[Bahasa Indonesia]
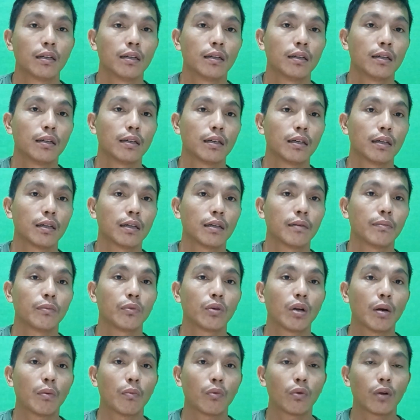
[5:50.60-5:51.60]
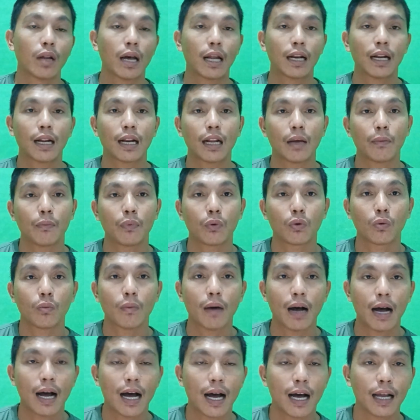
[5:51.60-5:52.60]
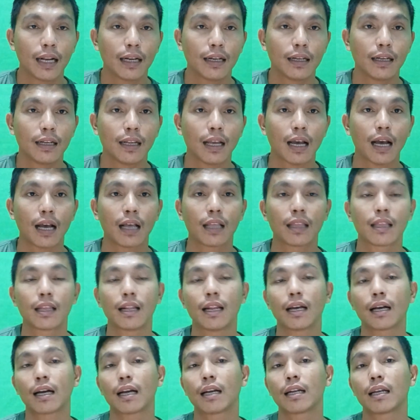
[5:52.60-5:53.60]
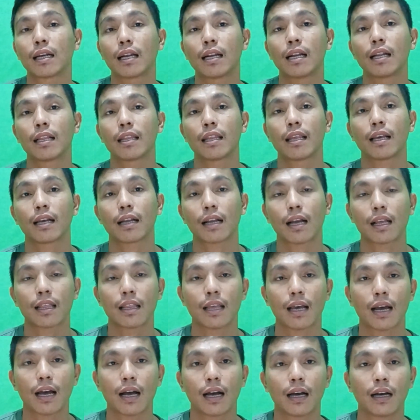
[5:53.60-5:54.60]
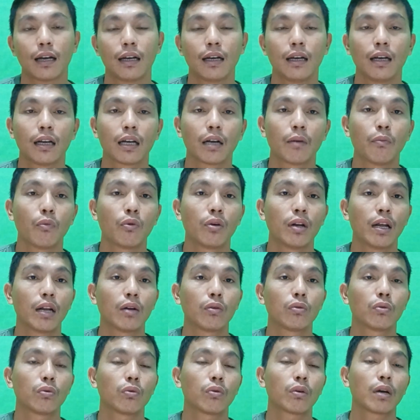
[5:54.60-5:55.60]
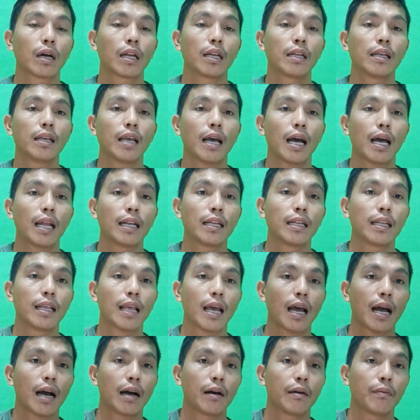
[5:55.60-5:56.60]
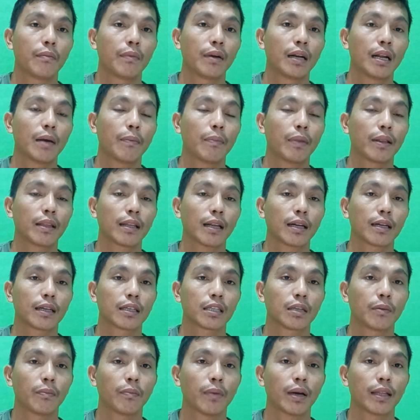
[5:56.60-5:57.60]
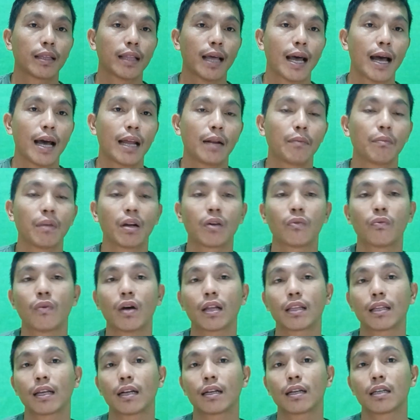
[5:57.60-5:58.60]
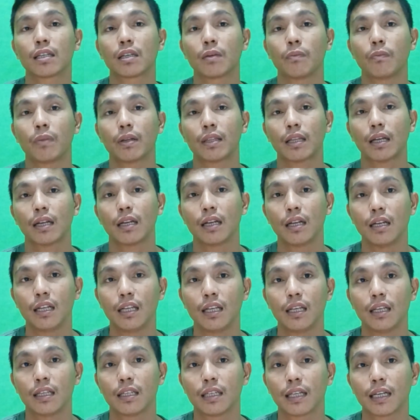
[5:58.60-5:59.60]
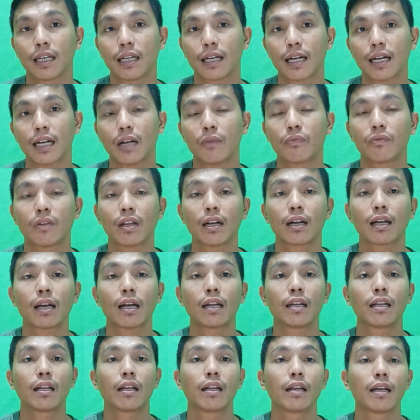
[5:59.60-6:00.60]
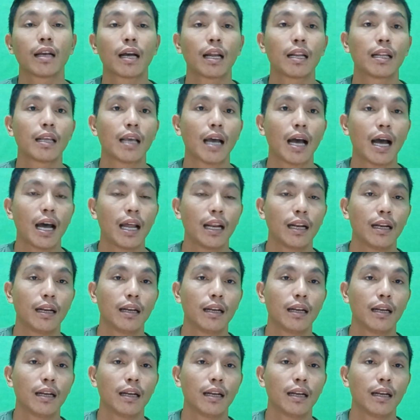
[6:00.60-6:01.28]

e, mudah-mudahan ada perubahan ya silahkan kalian cek aja kemudian untuk kalian yang mendapatkan kesempatan manfaatkan kesempatan ini segera daftarkan diri kalian